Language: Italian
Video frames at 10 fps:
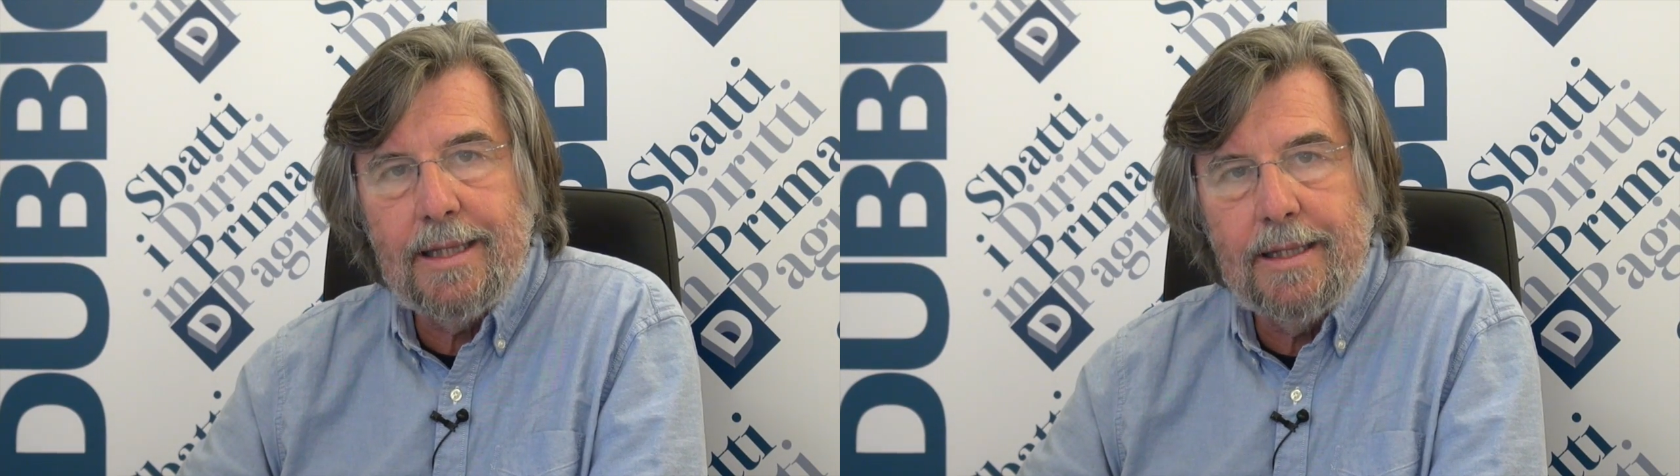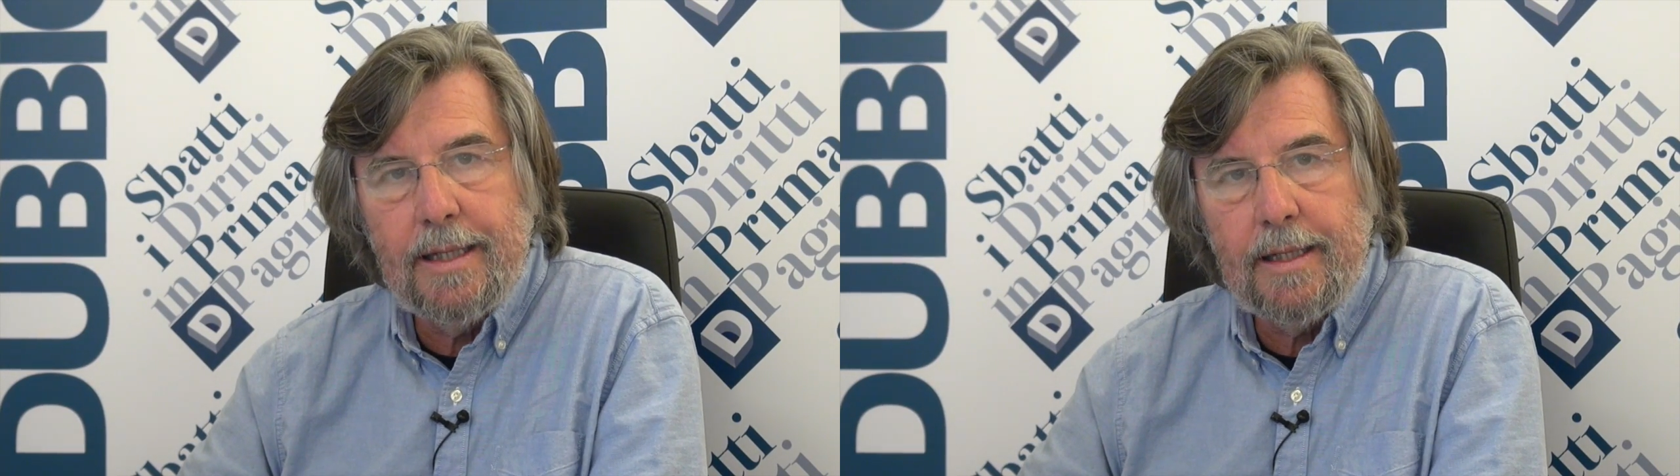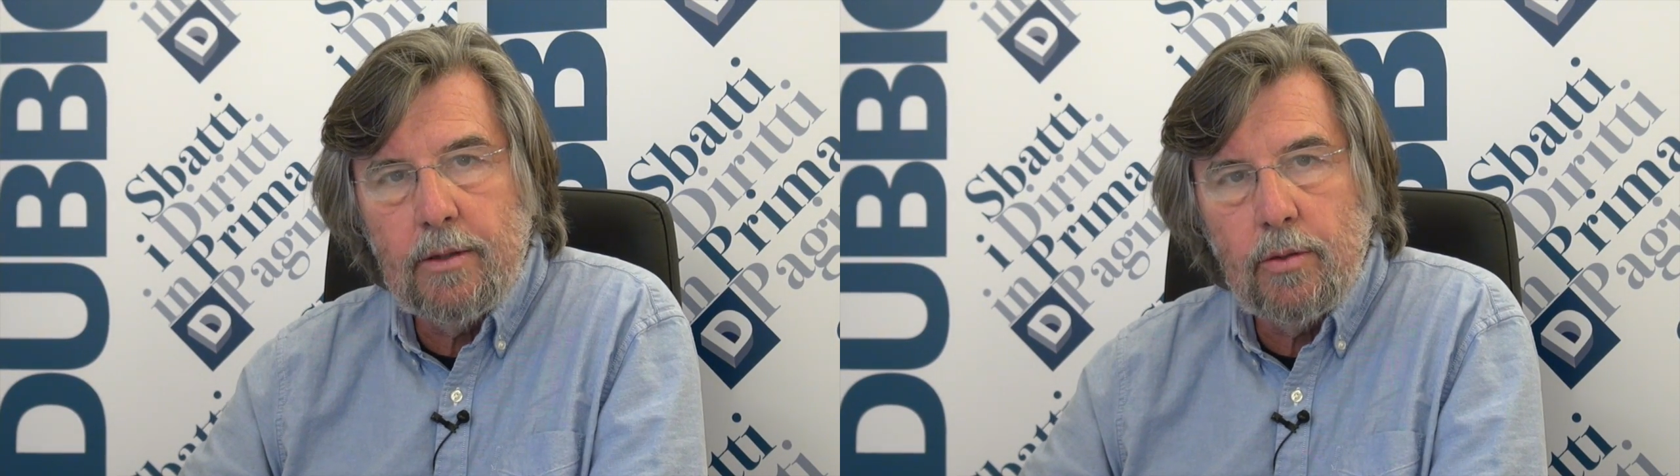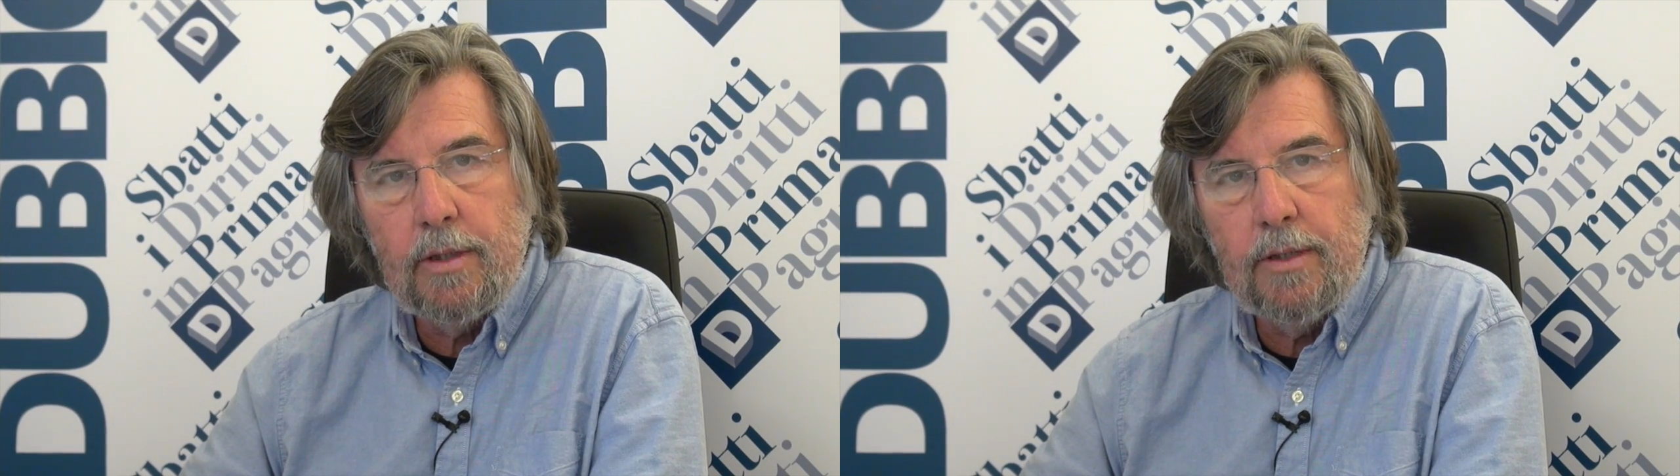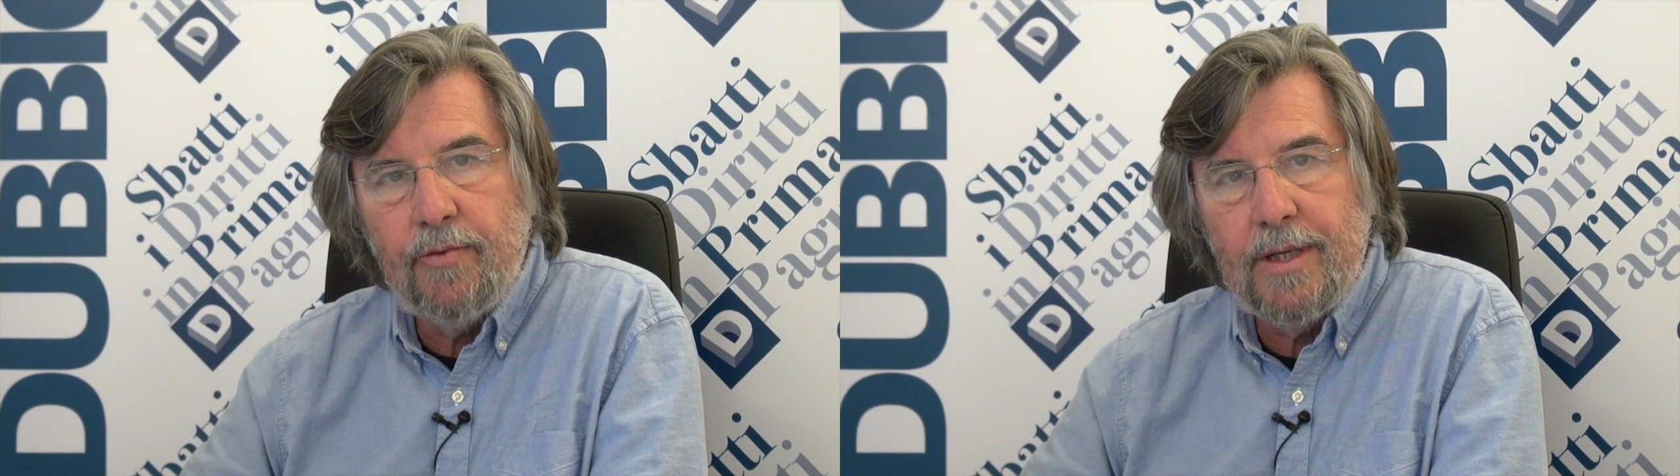il diritto
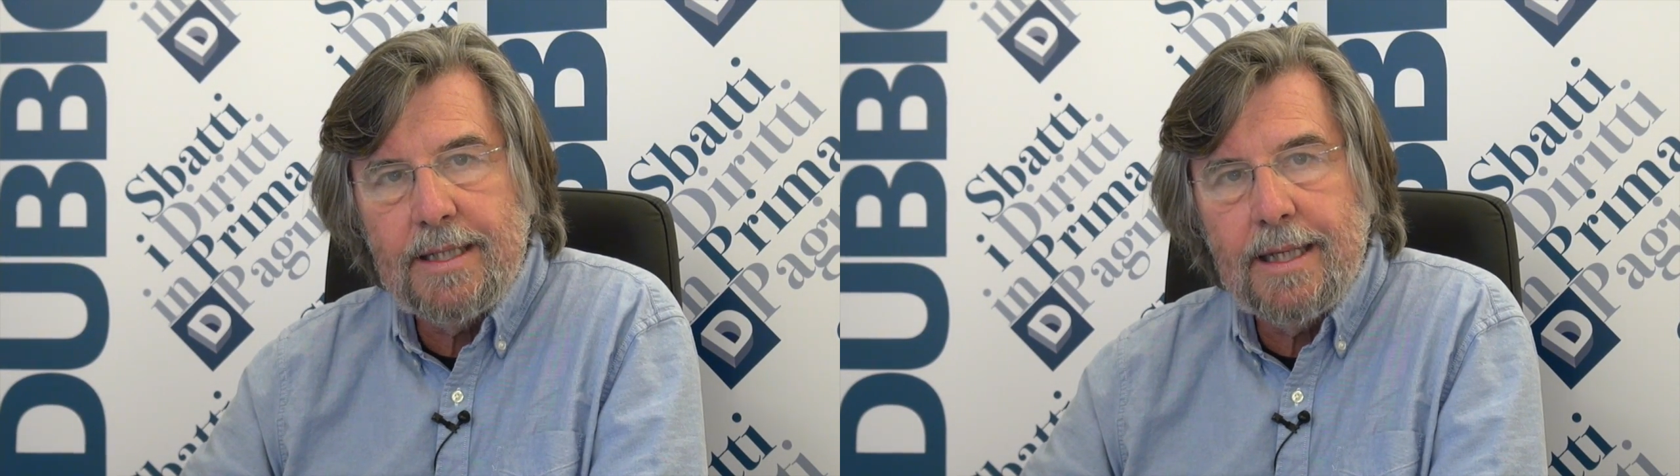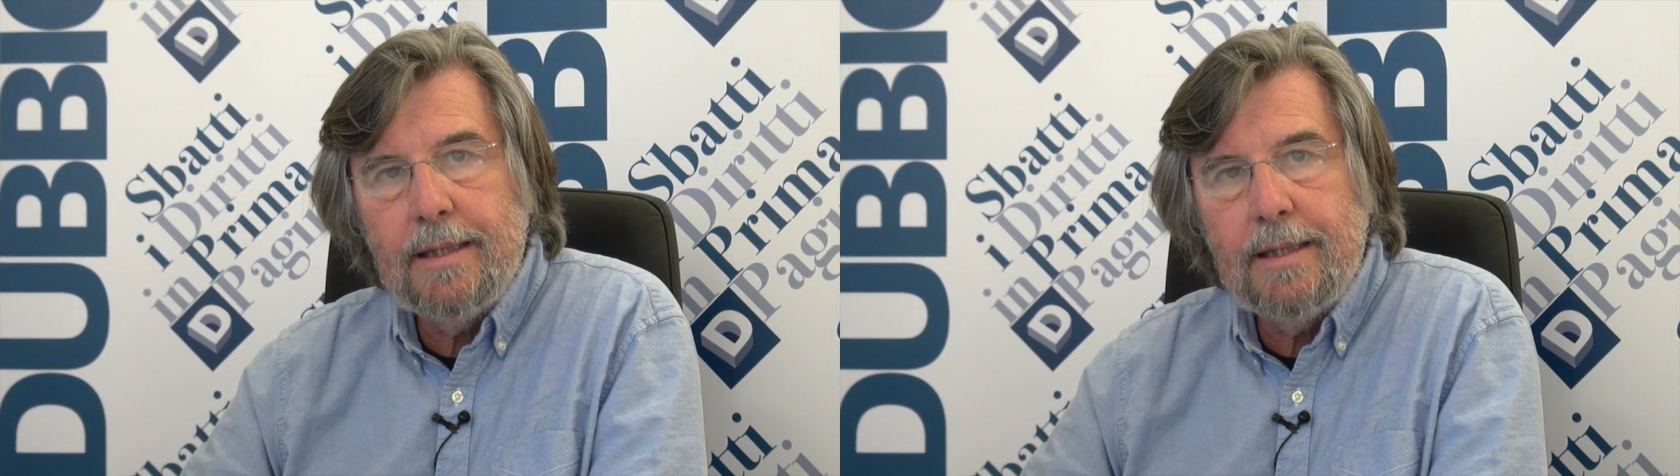di difesa.